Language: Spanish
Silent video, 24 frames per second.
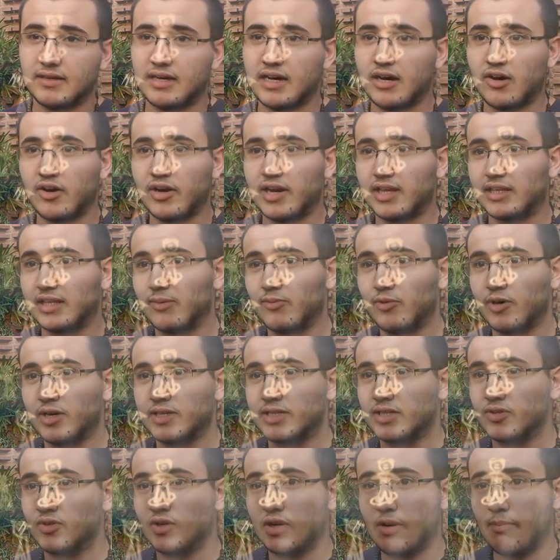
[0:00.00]
Ahora estamos
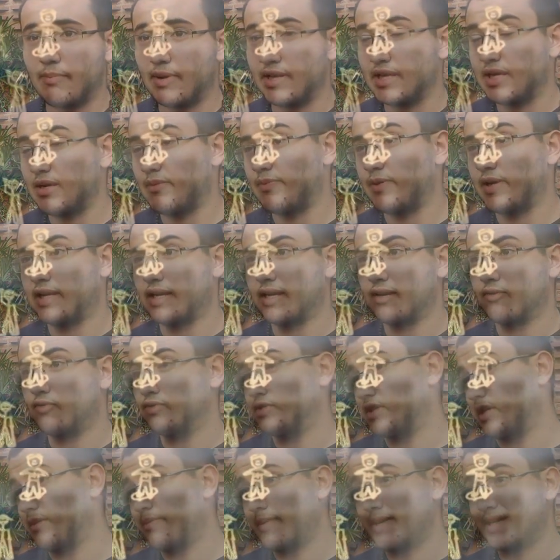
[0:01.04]
haciendo campaña para
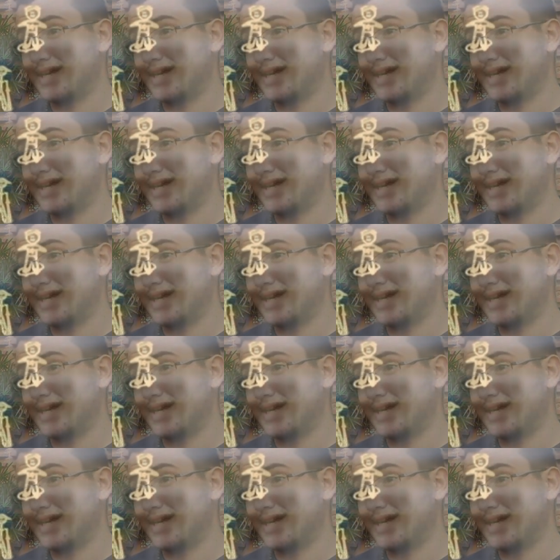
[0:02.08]
juntar